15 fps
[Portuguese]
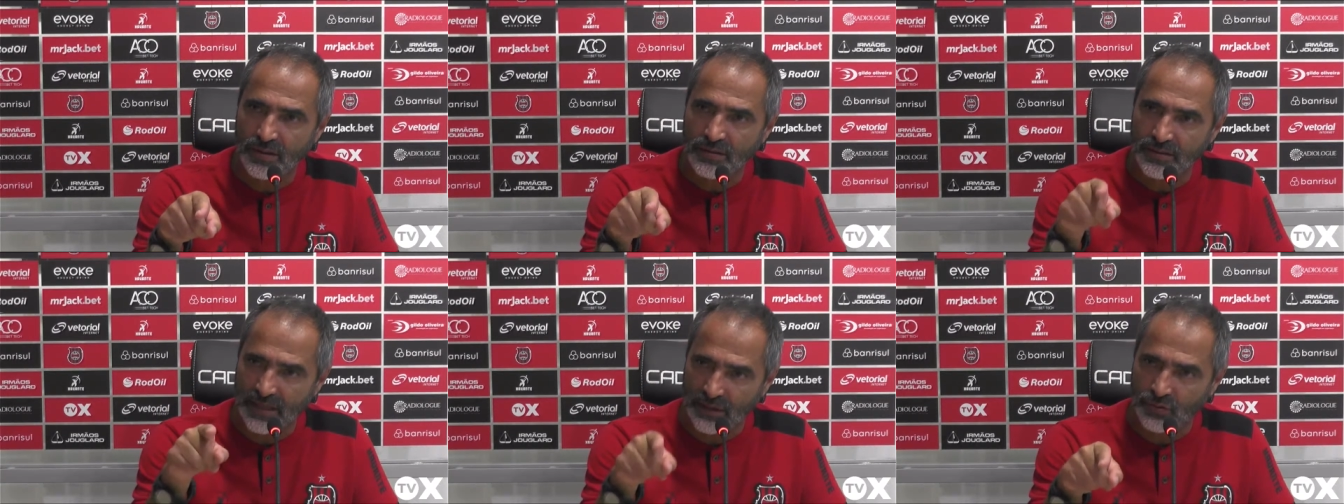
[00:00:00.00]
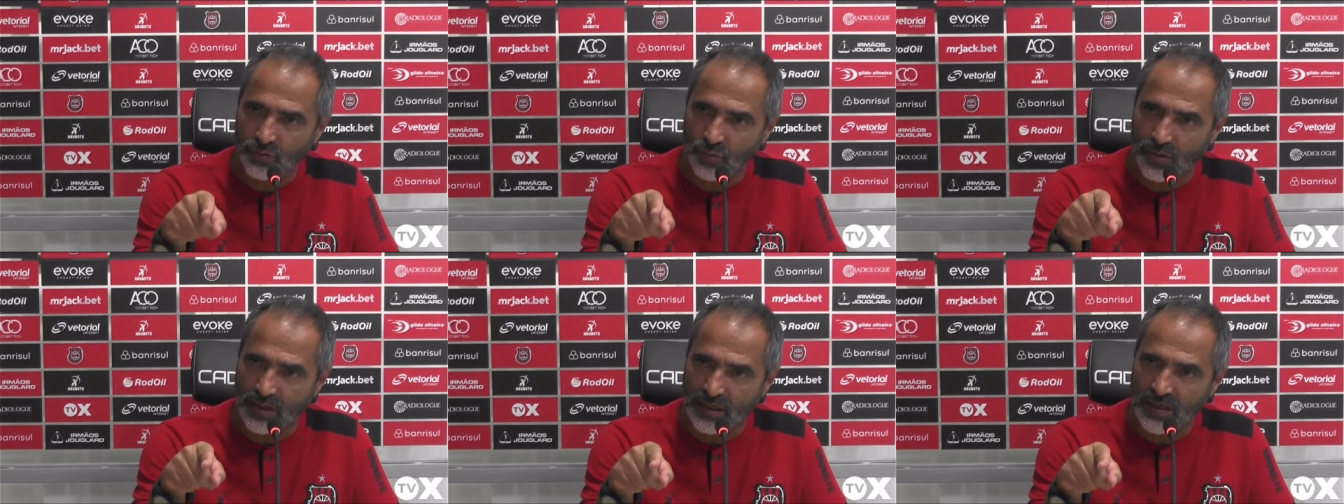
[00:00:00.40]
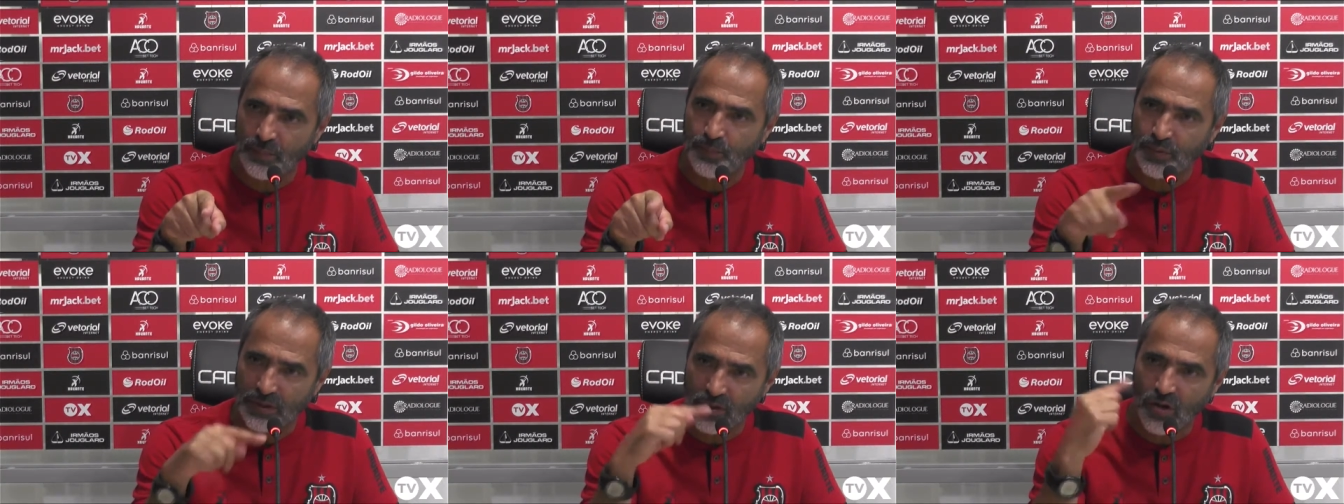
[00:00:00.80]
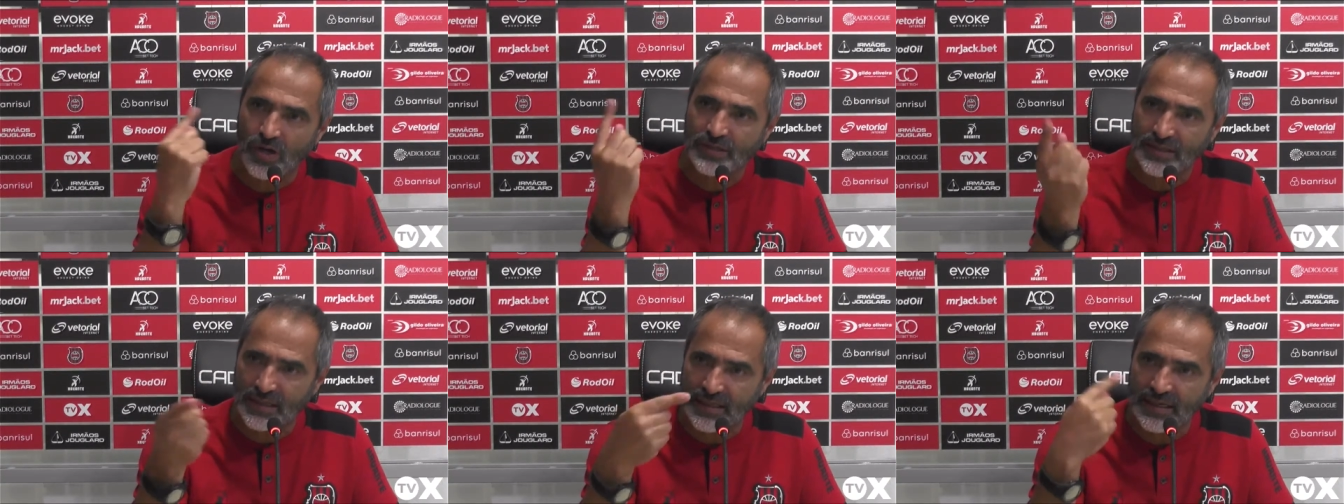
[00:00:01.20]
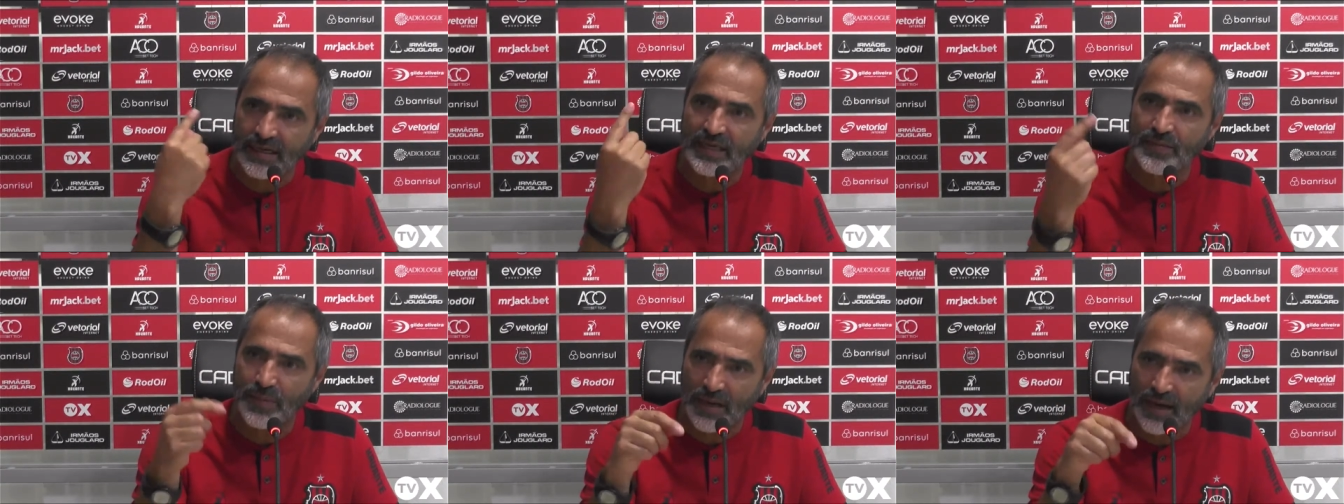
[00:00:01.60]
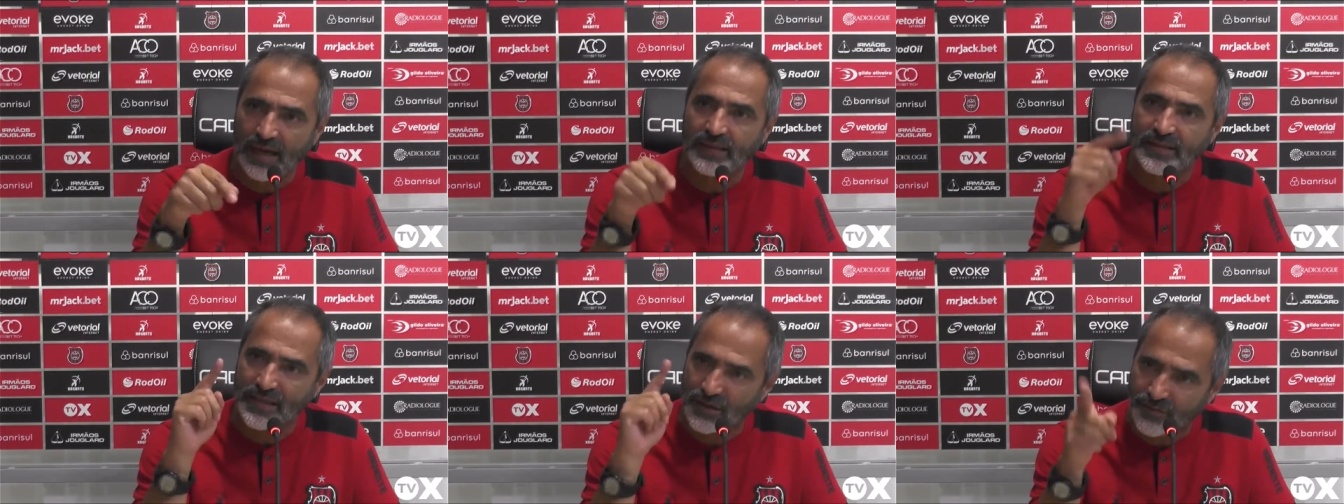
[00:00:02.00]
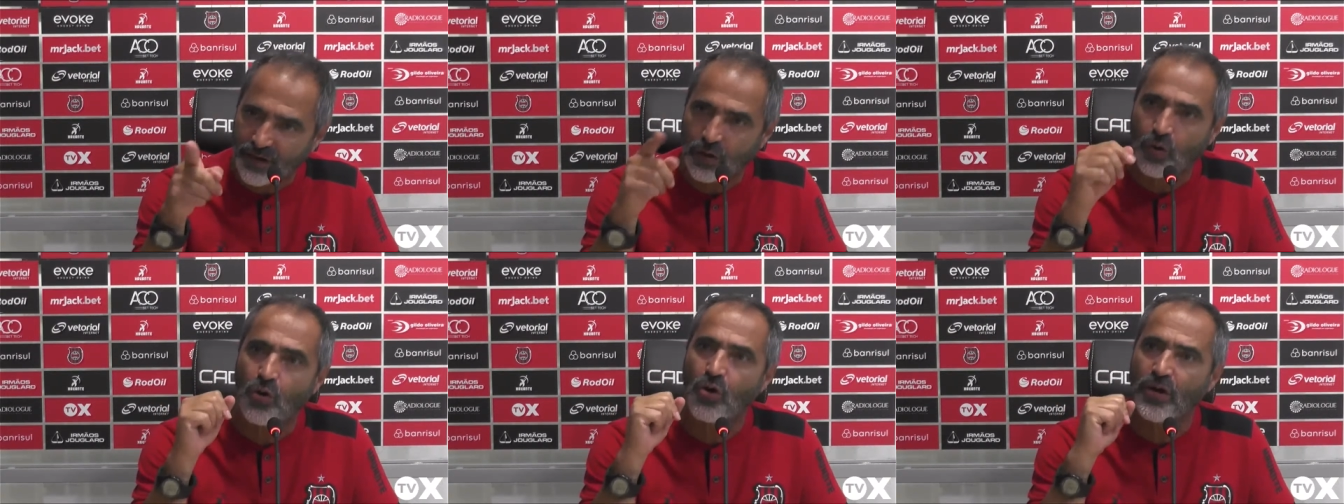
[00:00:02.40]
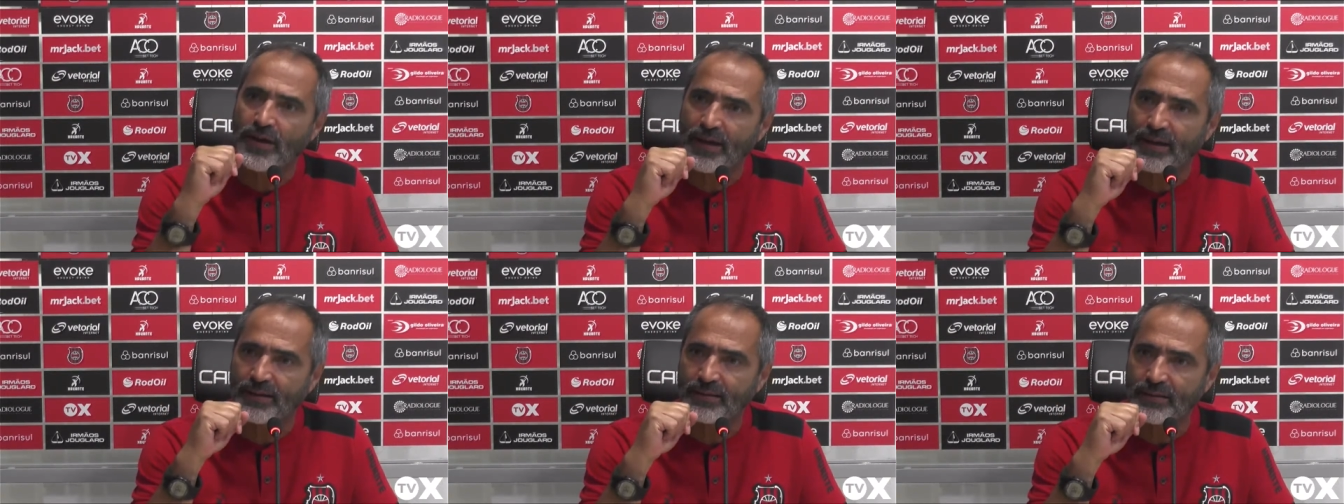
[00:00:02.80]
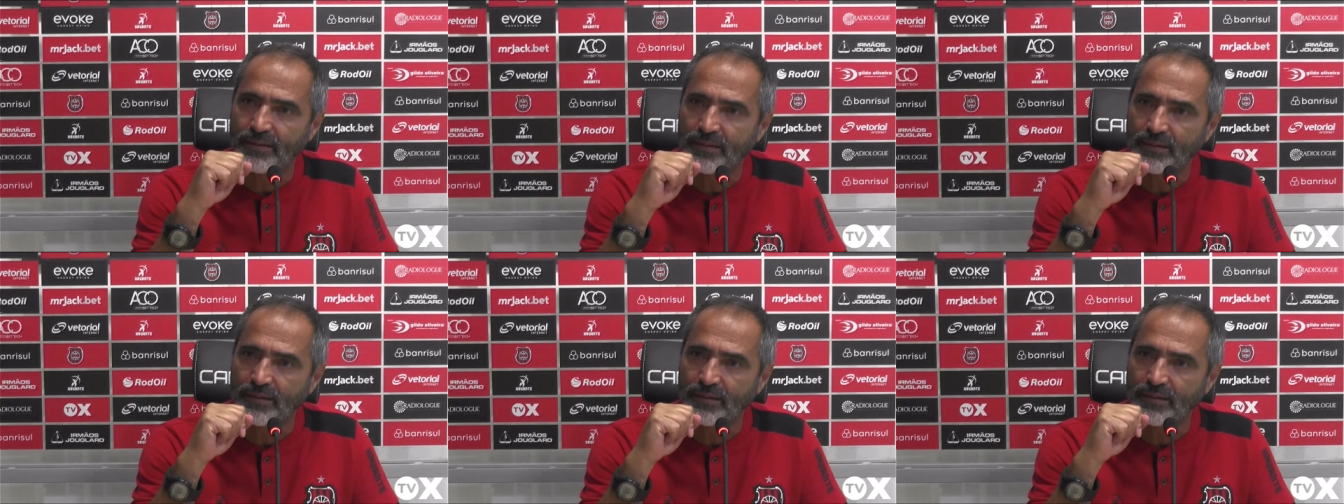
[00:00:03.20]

dentro do campo e nós ali na arquibancada dizendo vergonha,